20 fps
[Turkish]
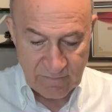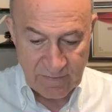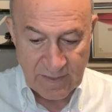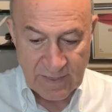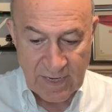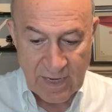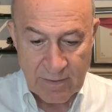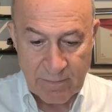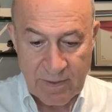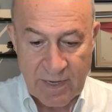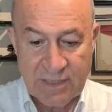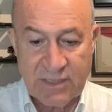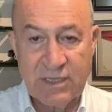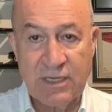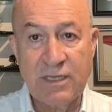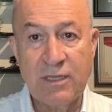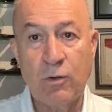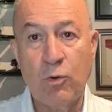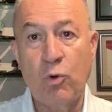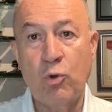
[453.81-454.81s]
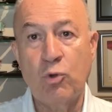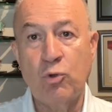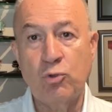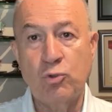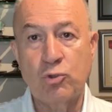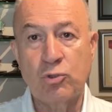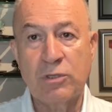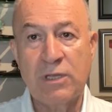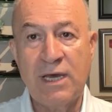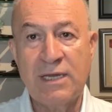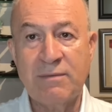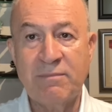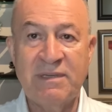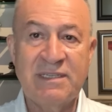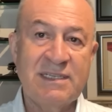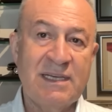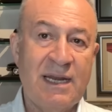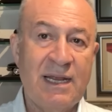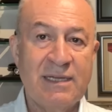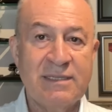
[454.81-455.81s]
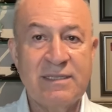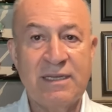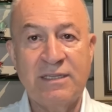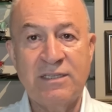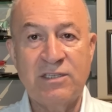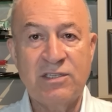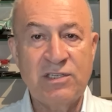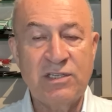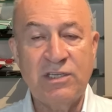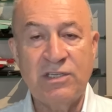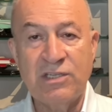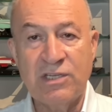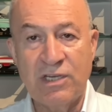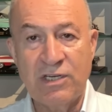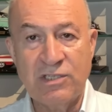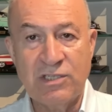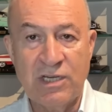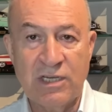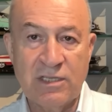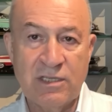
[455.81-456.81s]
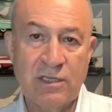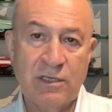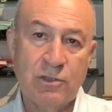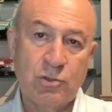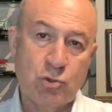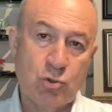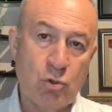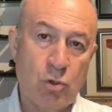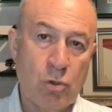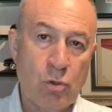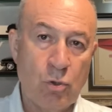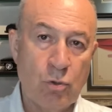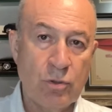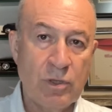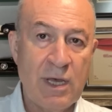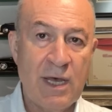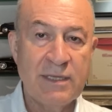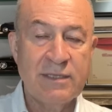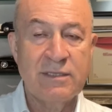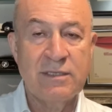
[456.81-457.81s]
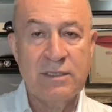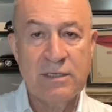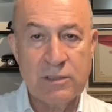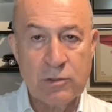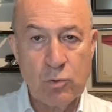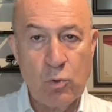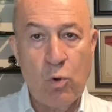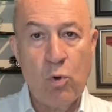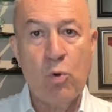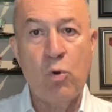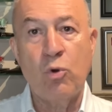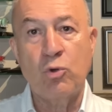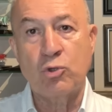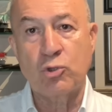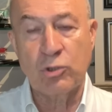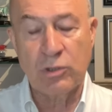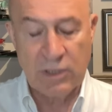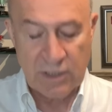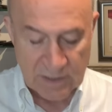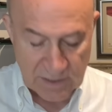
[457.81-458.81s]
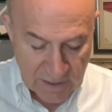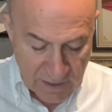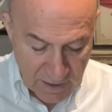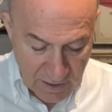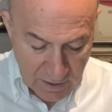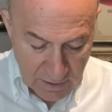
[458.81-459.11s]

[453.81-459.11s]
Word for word: Fenerbahçe'de oyuncular mesela Tadiç'i içeri çektiğiniz solo onu attınız. O koşuları